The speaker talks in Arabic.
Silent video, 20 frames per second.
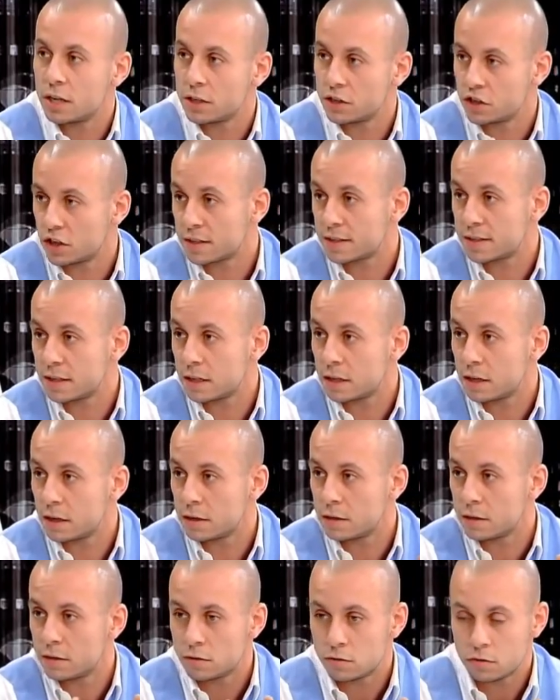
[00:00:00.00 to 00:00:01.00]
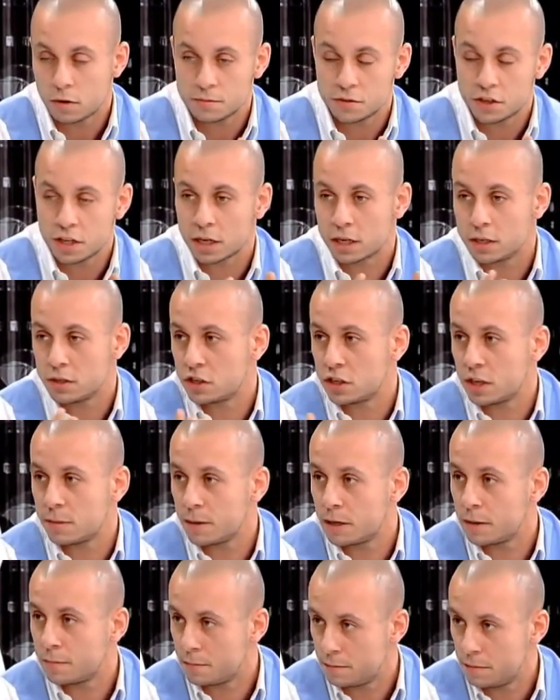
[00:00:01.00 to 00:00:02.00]
انا شخصيا وعم شغل
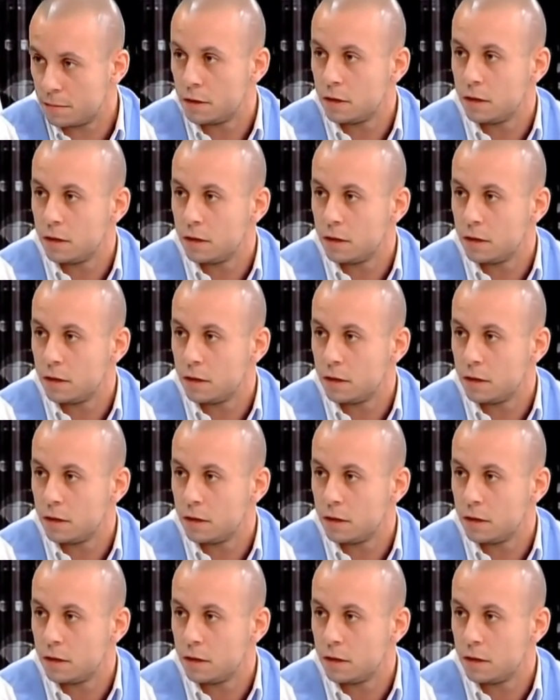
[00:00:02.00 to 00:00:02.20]
الشباب